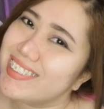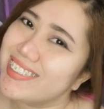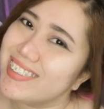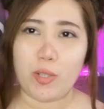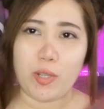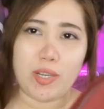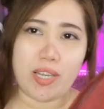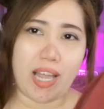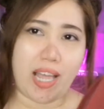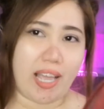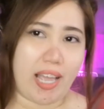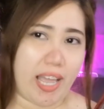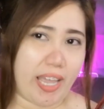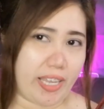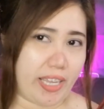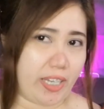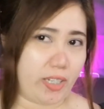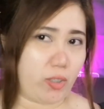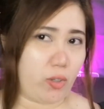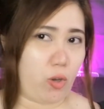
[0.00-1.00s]
ito yung
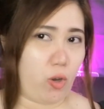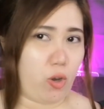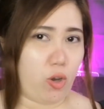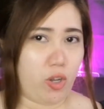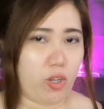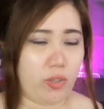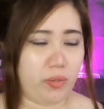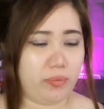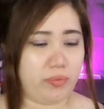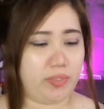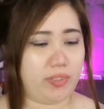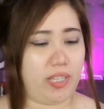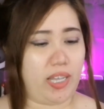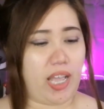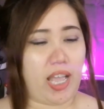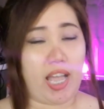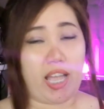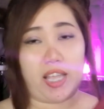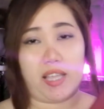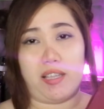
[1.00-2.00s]
lagayan ko ng
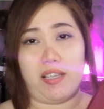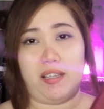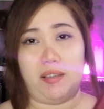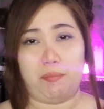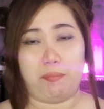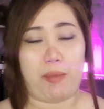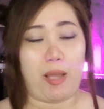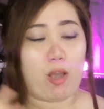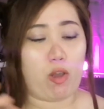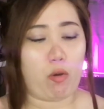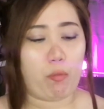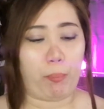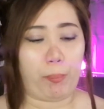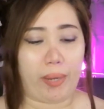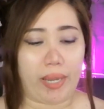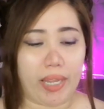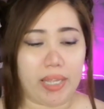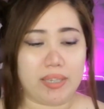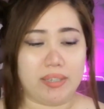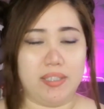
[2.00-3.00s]
aking
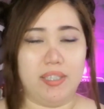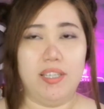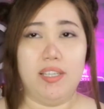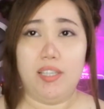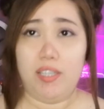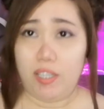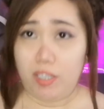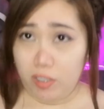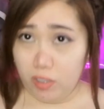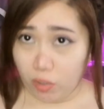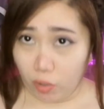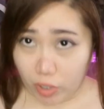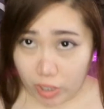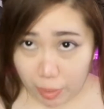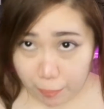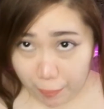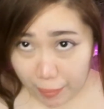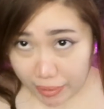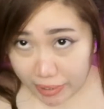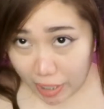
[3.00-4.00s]
panggupit. So,
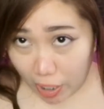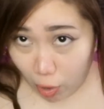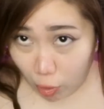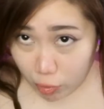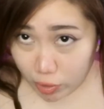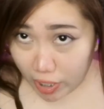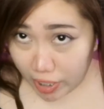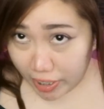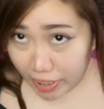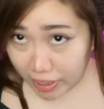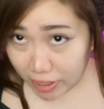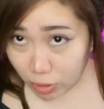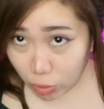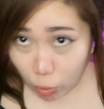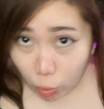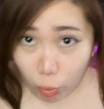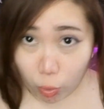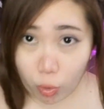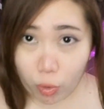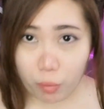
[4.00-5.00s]
inipitan ko na rin
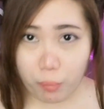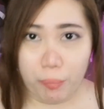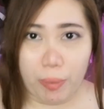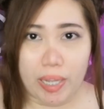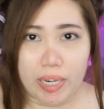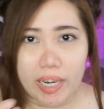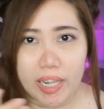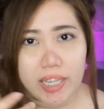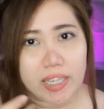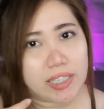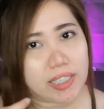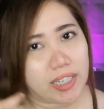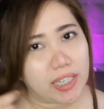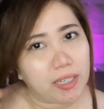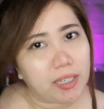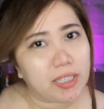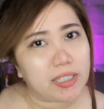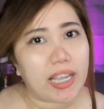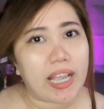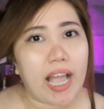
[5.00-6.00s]
to para
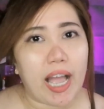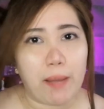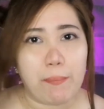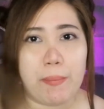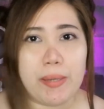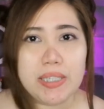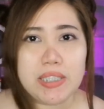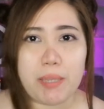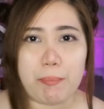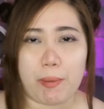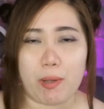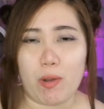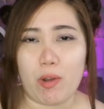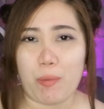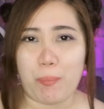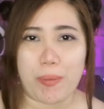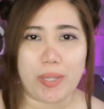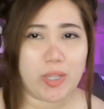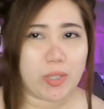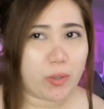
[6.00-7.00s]
hindi sagabal sa
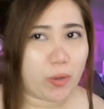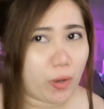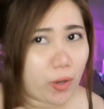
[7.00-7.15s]
paggupit